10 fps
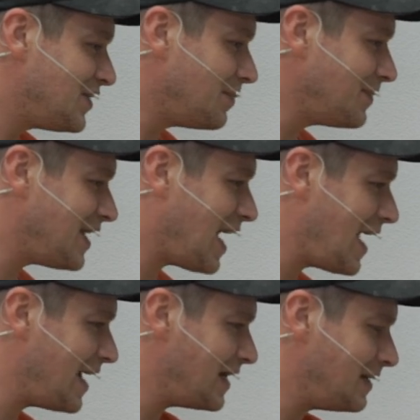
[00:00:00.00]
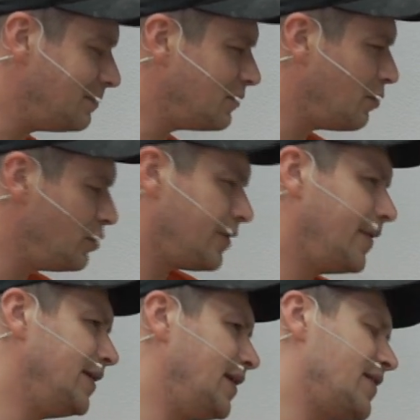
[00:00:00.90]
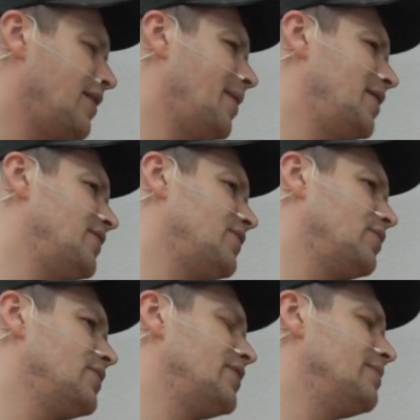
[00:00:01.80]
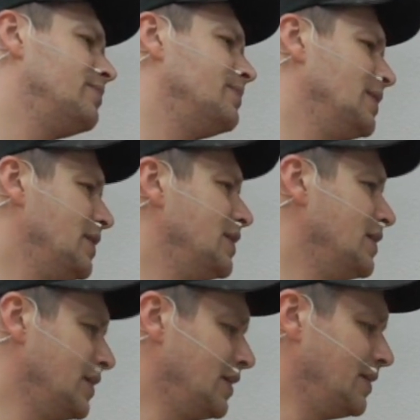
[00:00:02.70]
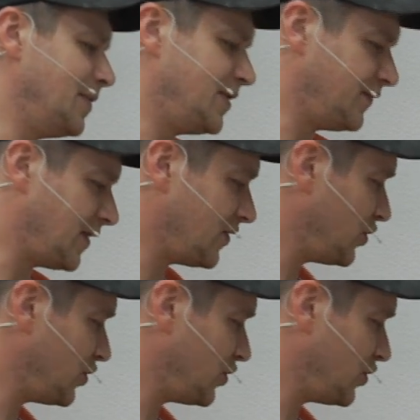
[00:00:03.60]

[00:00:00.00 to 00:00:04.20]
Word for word: Zum Teil, obwohl Qualitätsarbeit ist es trotzdem. Bis auf, dass der